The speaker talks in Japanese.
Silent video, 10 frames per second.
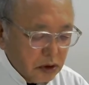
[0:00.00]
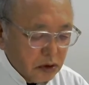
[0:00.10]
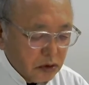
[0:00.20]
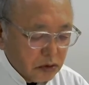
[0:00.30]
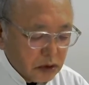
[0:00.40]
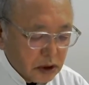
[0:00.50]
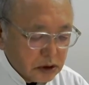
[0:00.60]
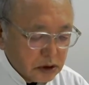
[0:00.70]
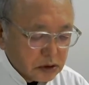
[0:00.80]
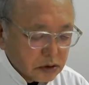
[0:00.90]
オンライン
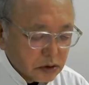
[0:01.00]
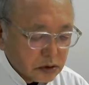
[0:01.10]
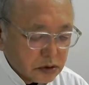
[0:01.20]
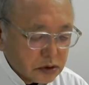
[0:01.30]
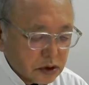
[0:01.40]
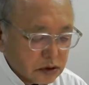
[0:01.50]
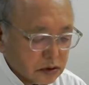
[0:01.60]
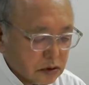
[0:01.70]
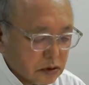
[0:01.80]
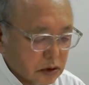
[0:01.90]
で作ろうとしている
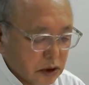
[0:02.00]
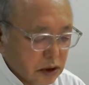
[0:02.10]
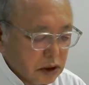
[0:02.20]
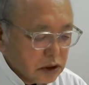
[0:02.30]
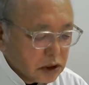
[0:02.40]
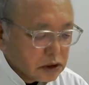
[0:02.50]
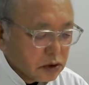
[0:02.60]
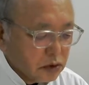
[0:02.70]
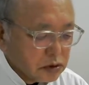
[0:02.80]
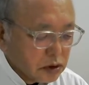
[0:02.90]
しかし
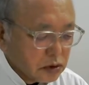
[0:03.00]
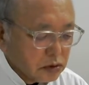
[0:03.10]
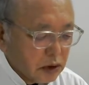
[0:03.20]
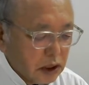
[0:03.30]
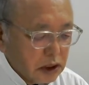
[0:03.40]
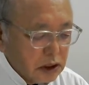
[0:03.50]
こうしたことは